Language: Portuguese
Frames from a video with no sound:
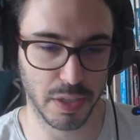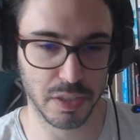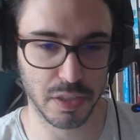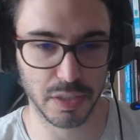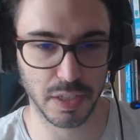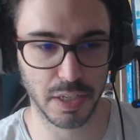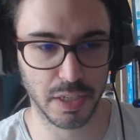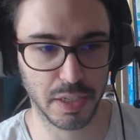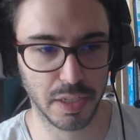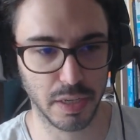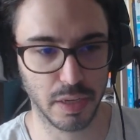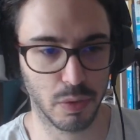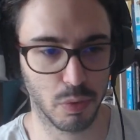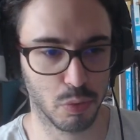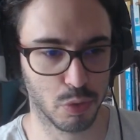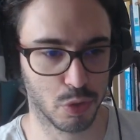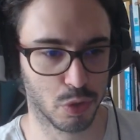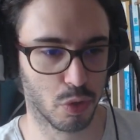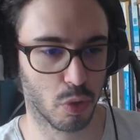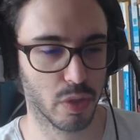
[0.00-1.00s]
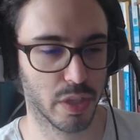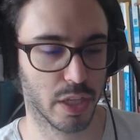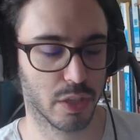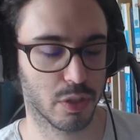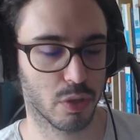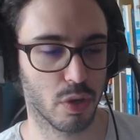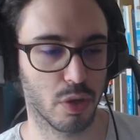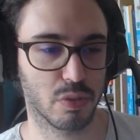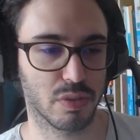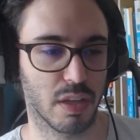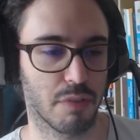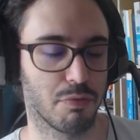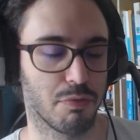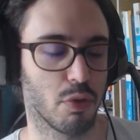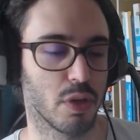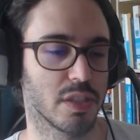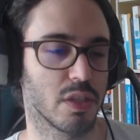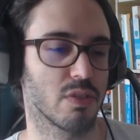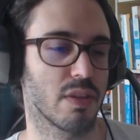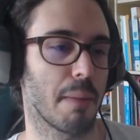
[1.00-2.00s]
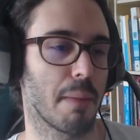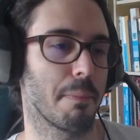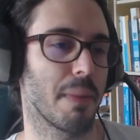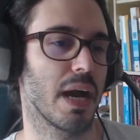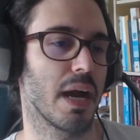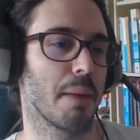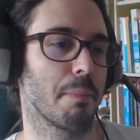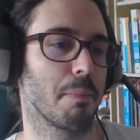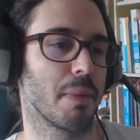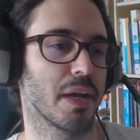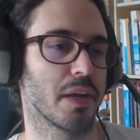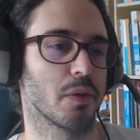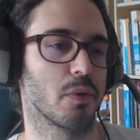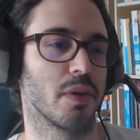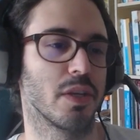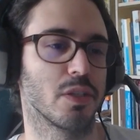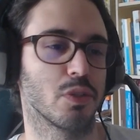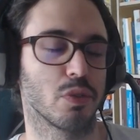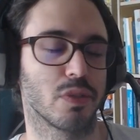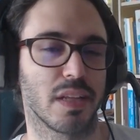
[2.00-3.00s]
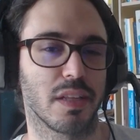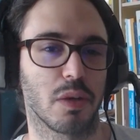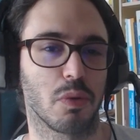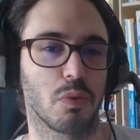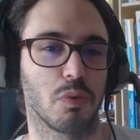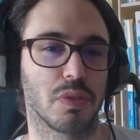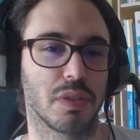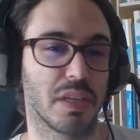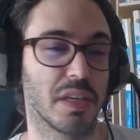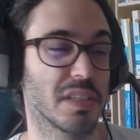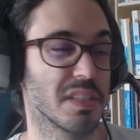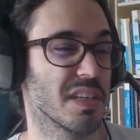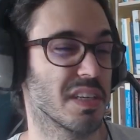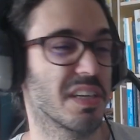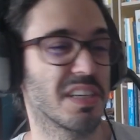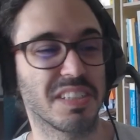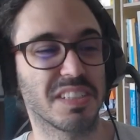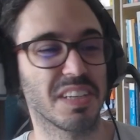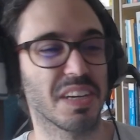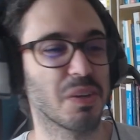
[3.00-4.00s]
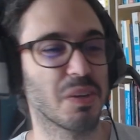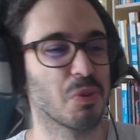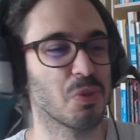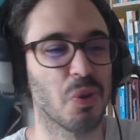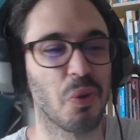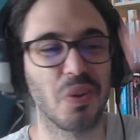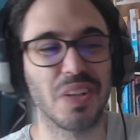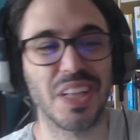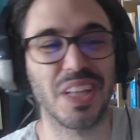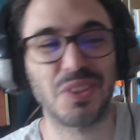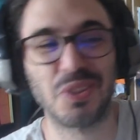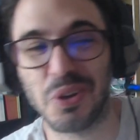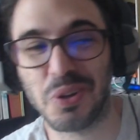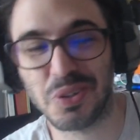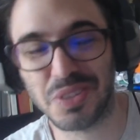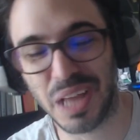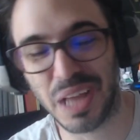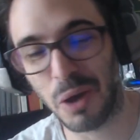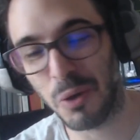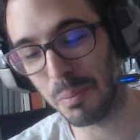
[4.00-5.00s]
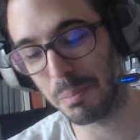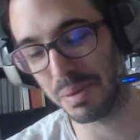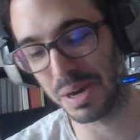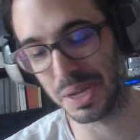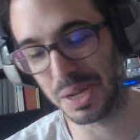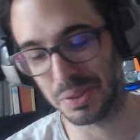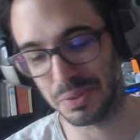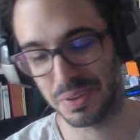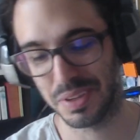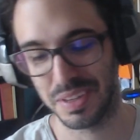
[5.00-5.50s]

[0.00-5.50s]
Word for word: é dizer que o jogo eletrônico está forçando a barra para que o resultado aconteça, é dizer que o jogo eletrônico está roubando.